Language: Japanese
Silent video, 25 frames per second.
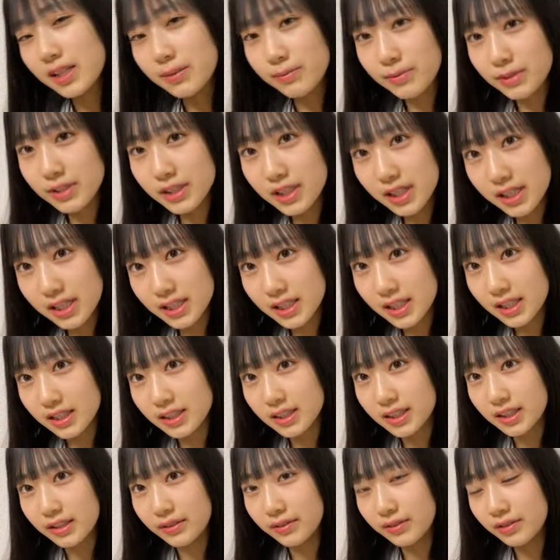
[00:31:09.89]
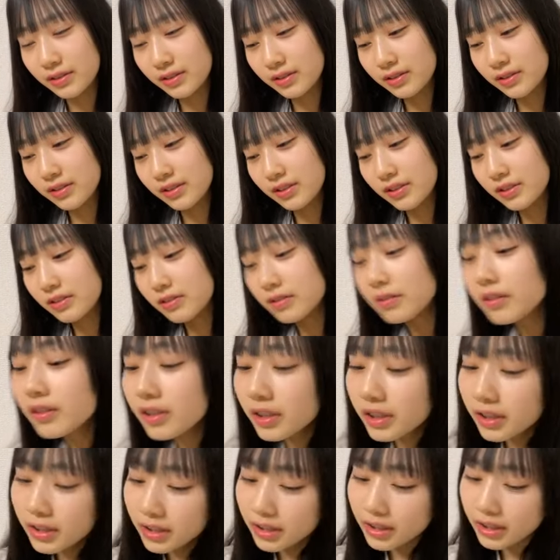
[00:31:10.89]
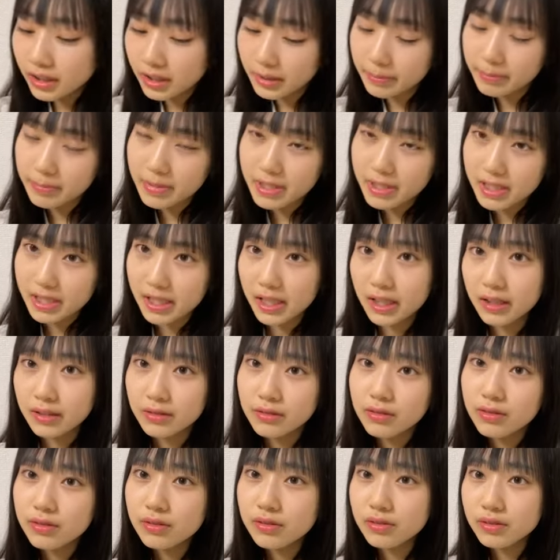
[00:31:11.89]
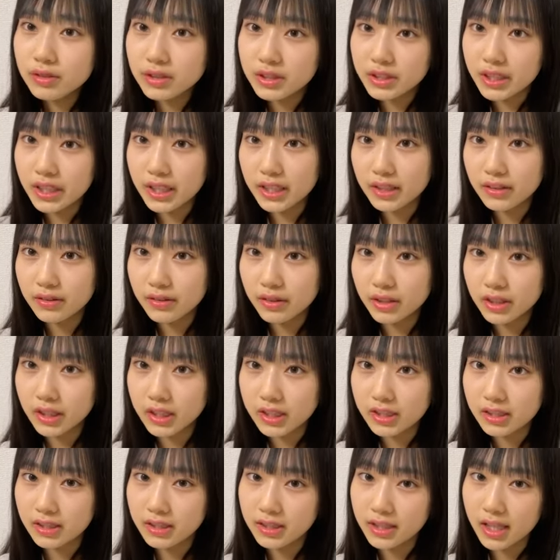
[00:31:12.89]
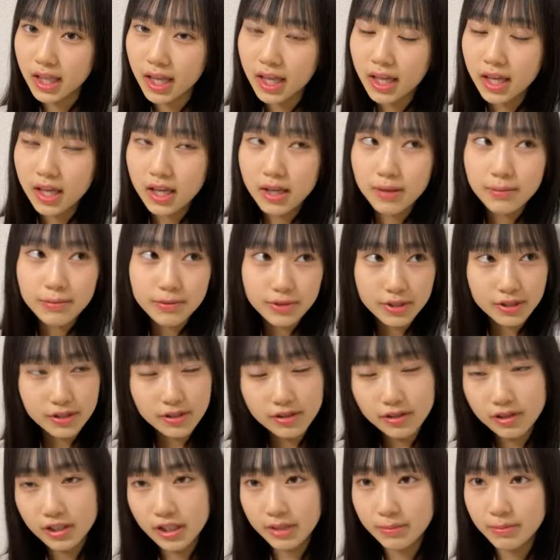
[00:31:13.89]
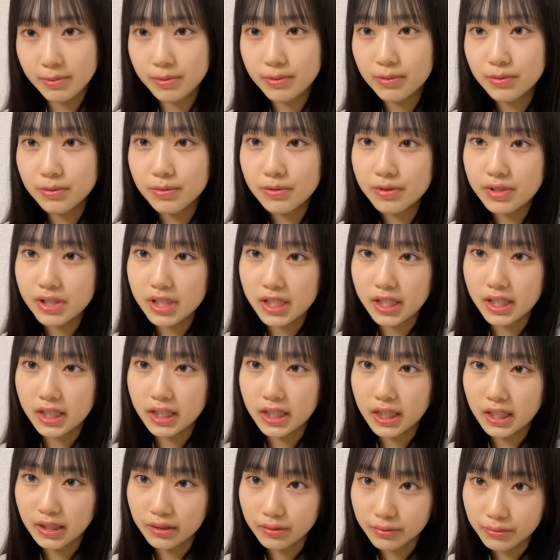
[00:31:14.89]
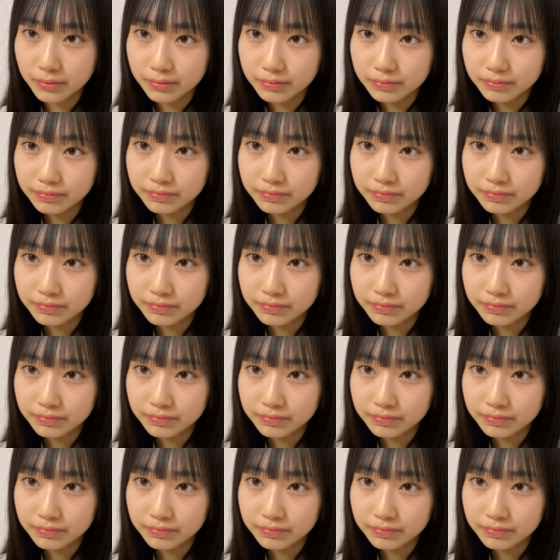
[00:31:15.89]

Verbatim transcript: 難しかったのすっごいやっぱさ高校生と話すってもちろんレミ高校生だけど